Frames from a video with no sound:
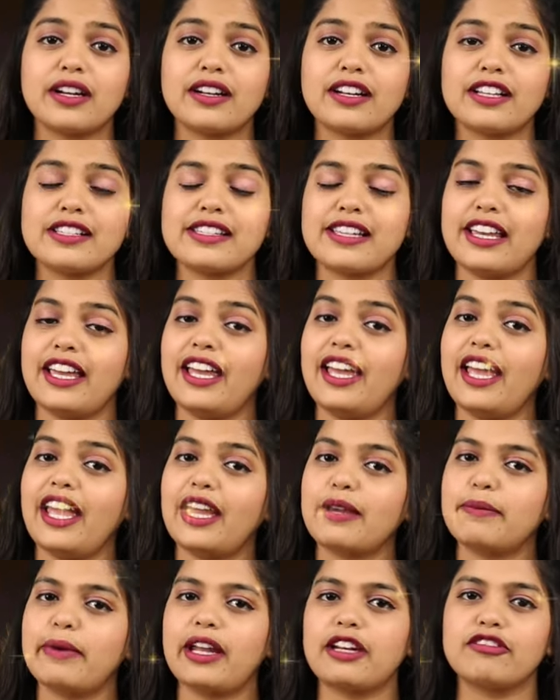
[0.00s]
करने से
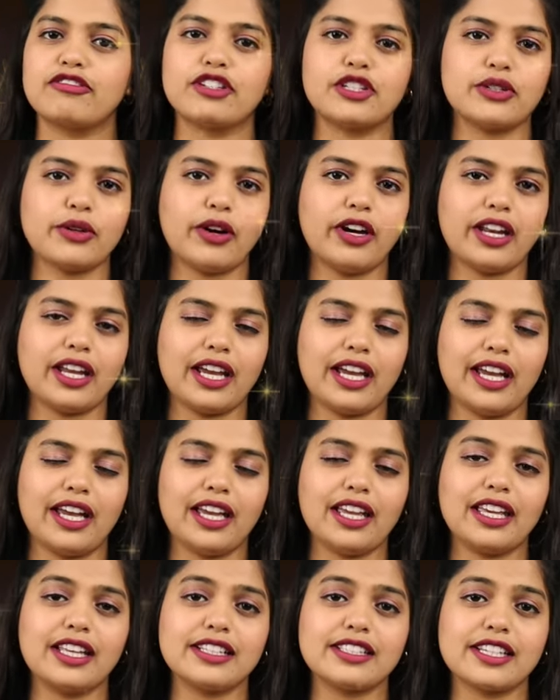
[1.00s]
एक बेनिफिट और
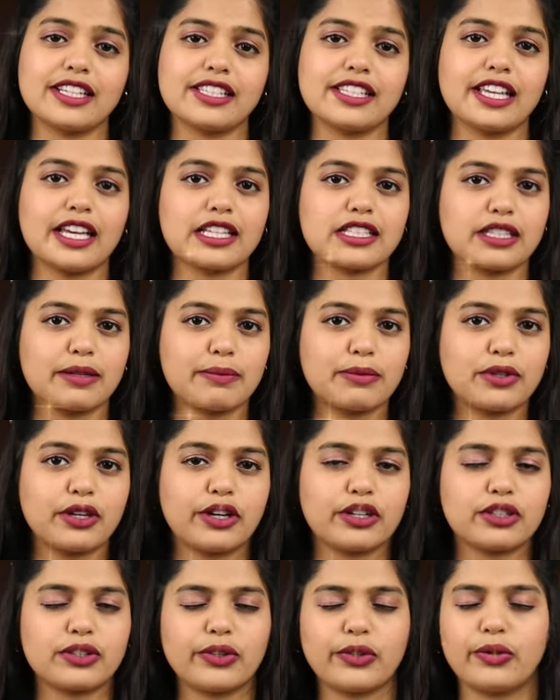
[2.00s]
है कि जैसे एक्सेप्ट
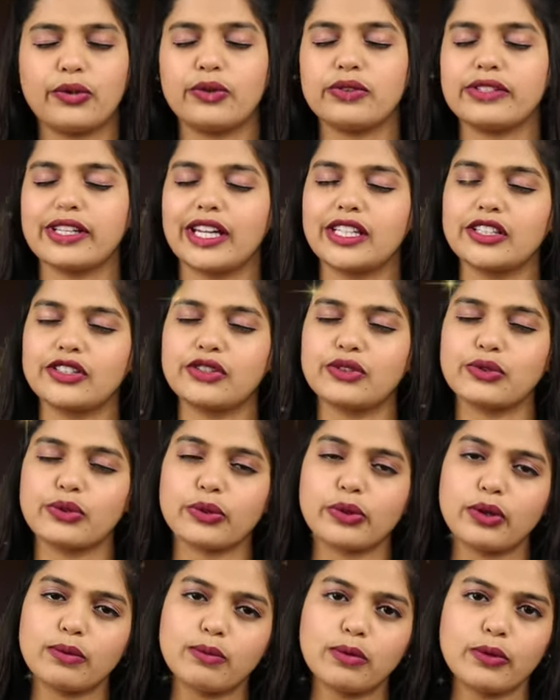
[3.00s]
करते हो सारी
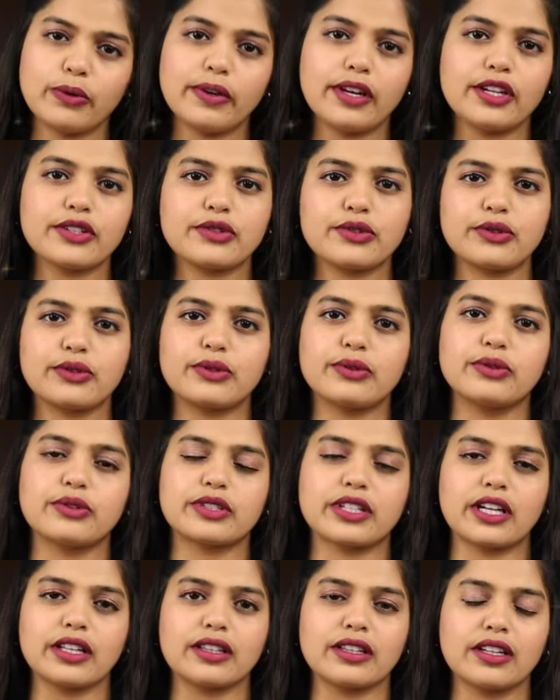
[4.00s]
चीज़ों को भूलना शुरू हो
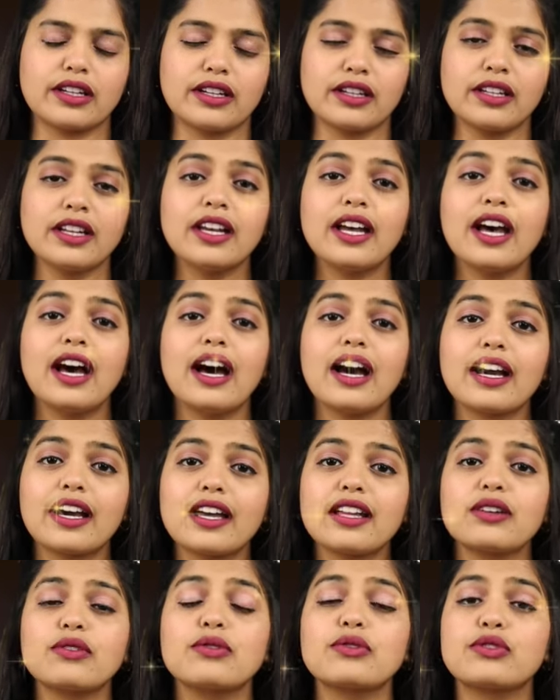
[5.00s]
जाता है
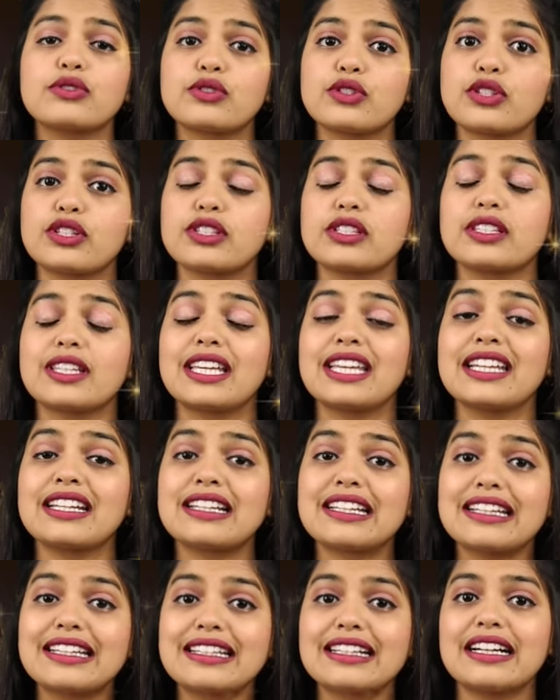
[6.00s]
अगर उस चीज़ की
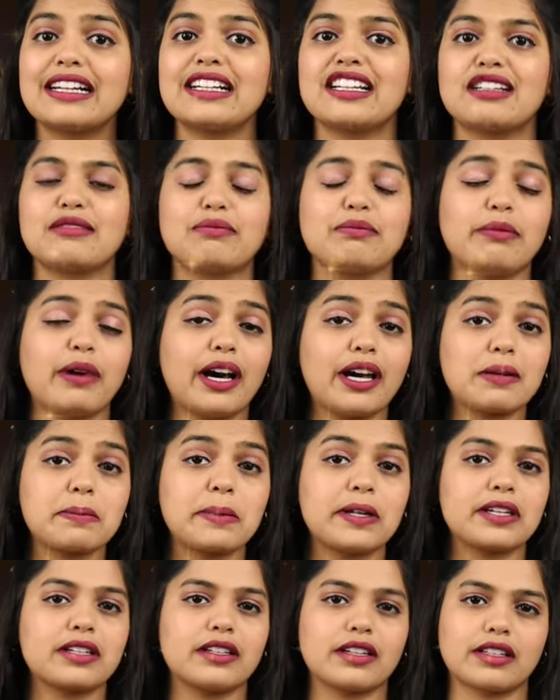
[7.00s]
रिग्रेट आप बार
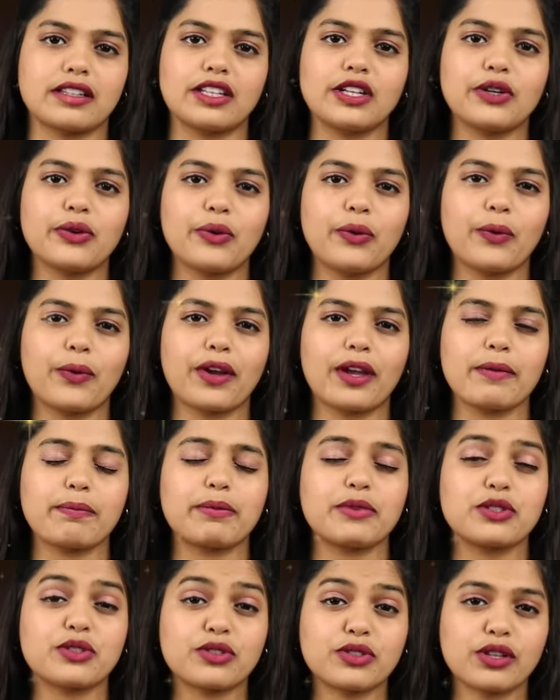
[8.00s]
बार करते रहोगे
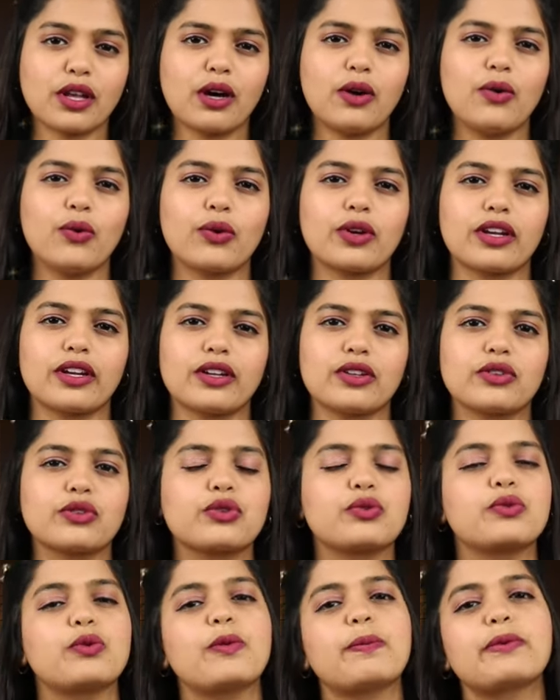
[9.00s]
पछताओगे
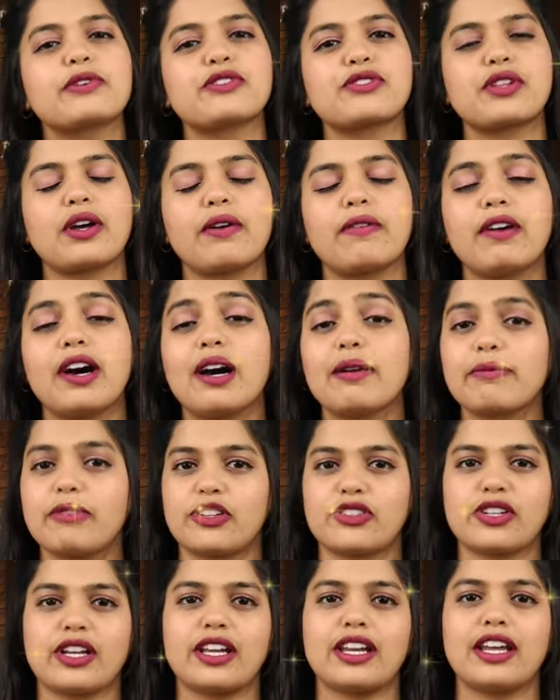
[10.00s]
तो वो पछतावा
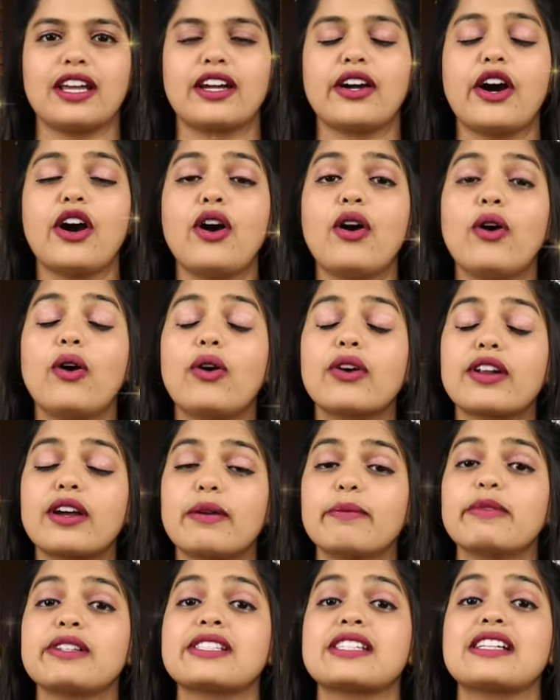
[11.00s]
हमेशा रहेगा और
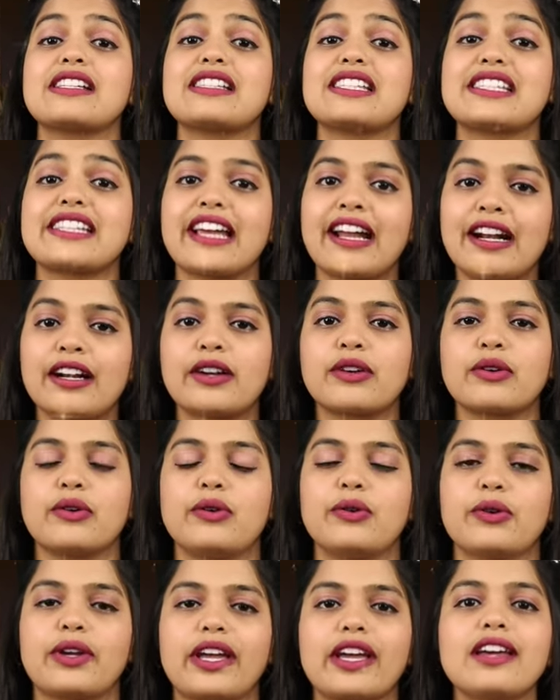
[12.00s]
हमेशा सैड
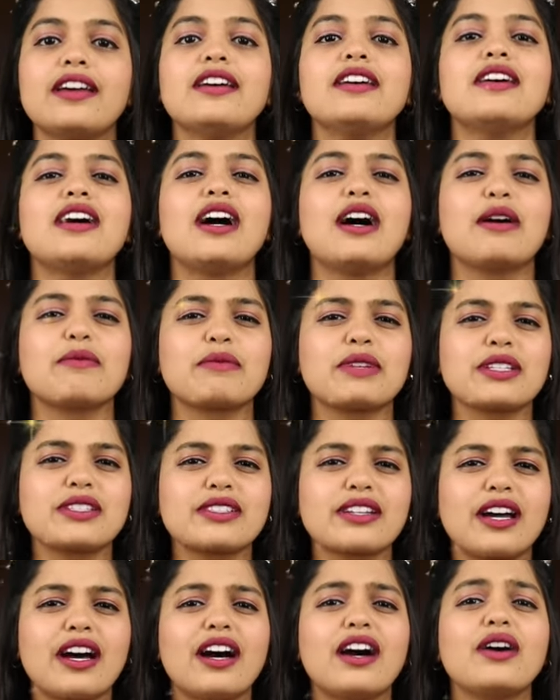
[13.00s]
रहोगे
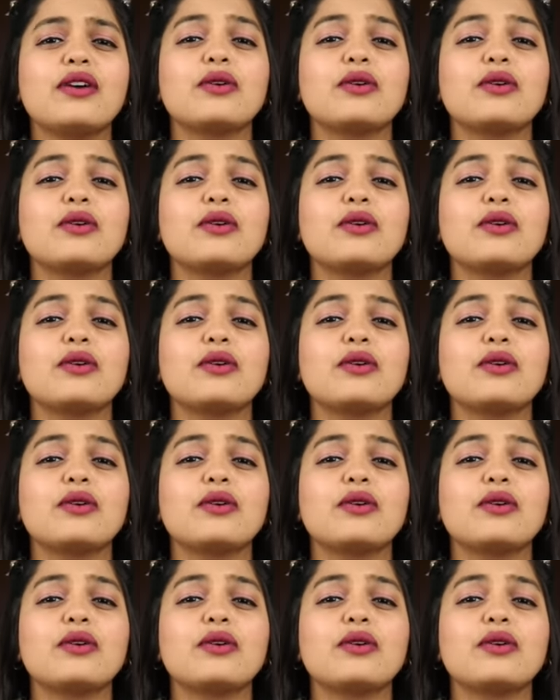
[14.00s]
हमेशा